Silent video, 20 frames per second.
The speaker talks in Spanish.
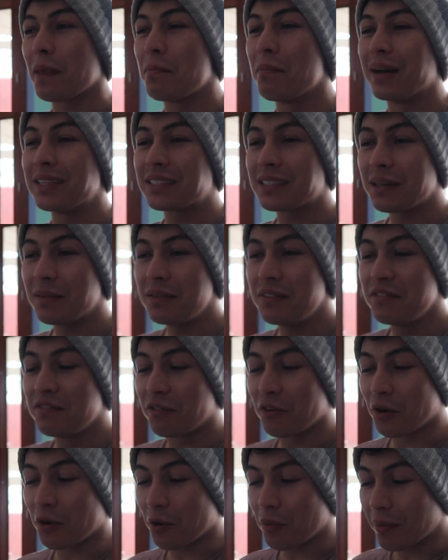más que
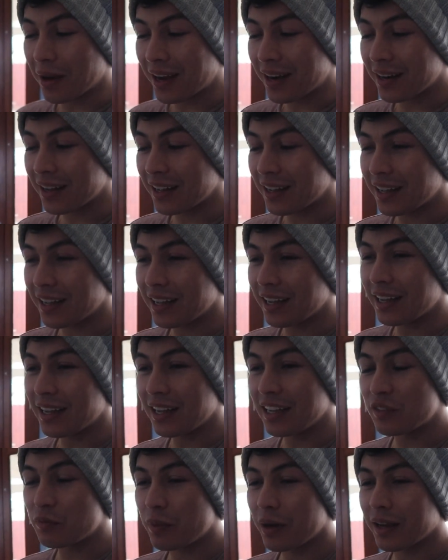informar,
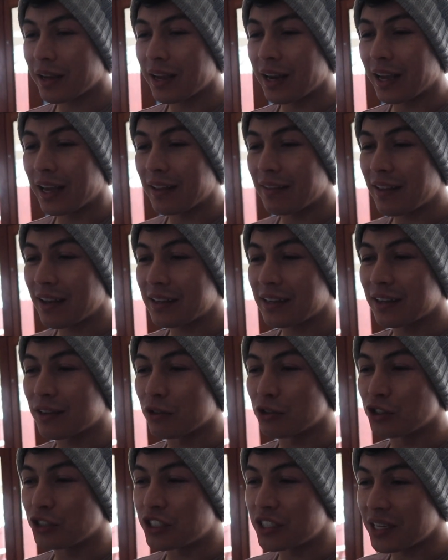es para que la gente haga
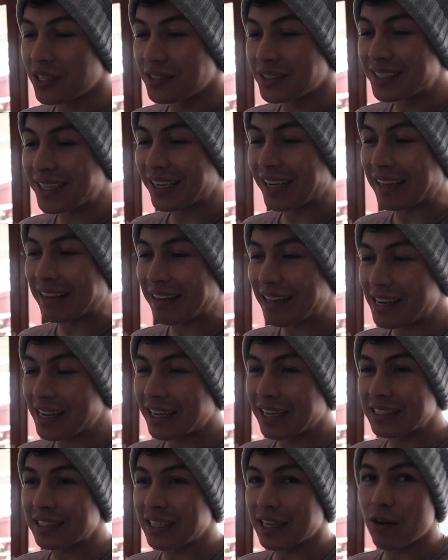conciencia que
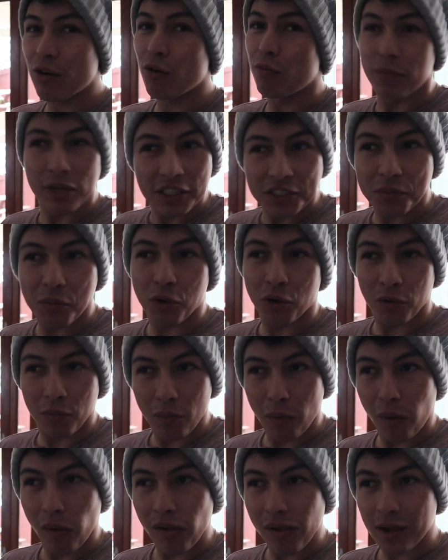tiene que hacer lo mismo
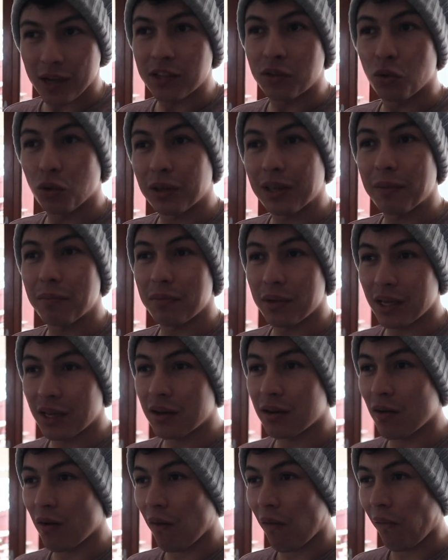y tú
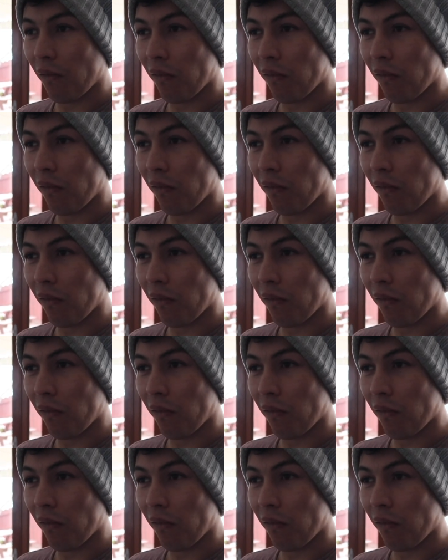también.